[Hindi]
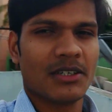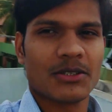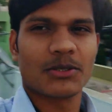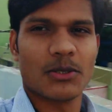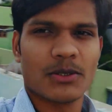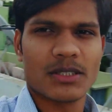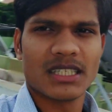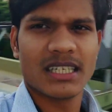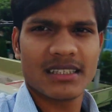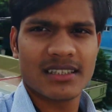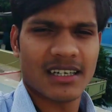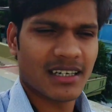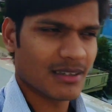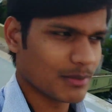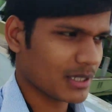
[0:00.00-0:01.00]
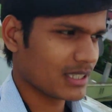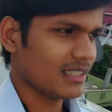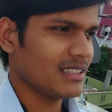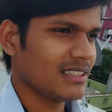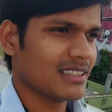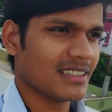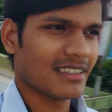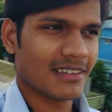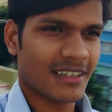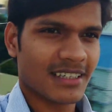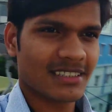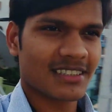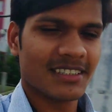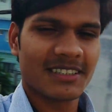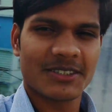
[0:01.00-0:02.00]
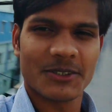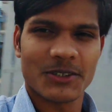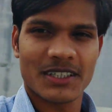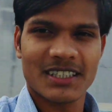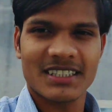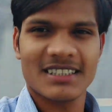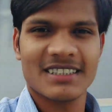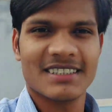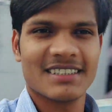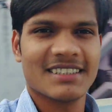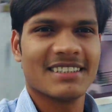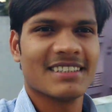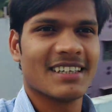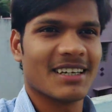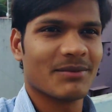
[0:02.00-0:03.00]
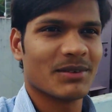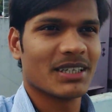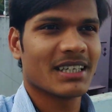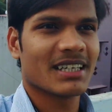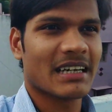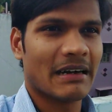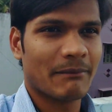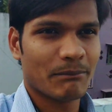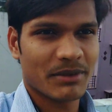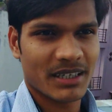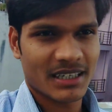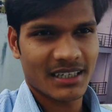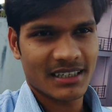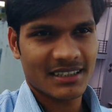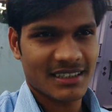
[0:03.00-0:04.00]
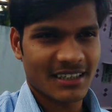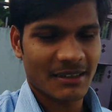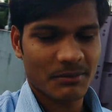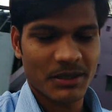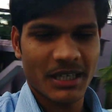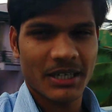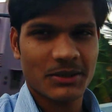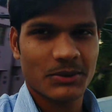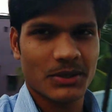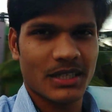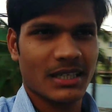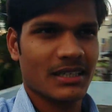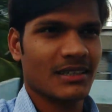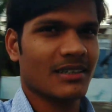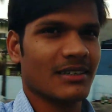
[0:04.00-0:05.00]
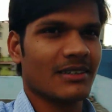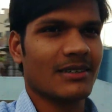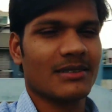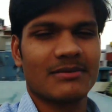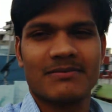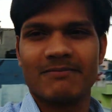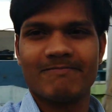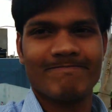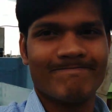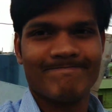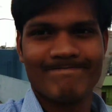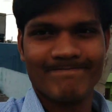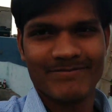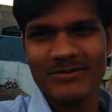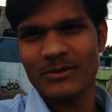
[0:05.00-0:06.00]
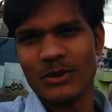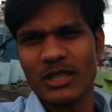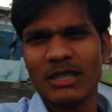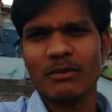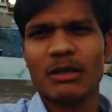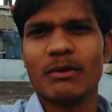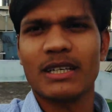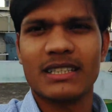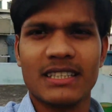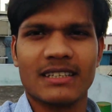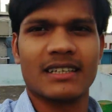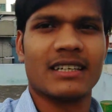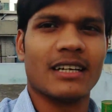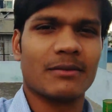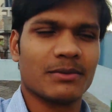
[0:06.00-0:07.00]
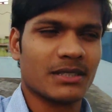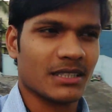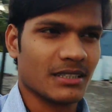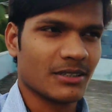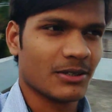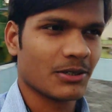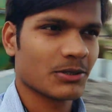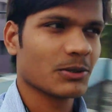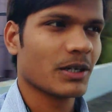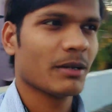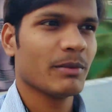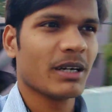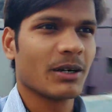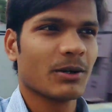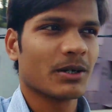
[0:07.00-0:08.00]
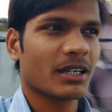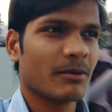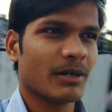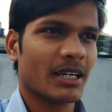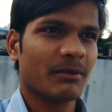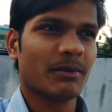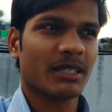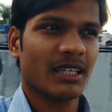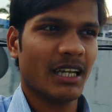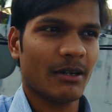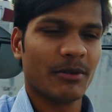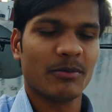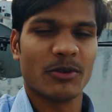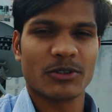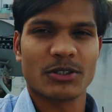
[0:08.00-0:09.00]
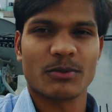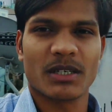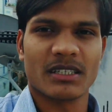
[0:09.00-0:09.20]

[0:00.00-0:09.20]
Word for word: तो ये था हमारी आज की स्टोरी हमने काम पे गया घर पे आया सोया और थोड़ी हमने बातें करी आपसे और थोड़ा बेंगलोर के बारे में बताया अभी मौसम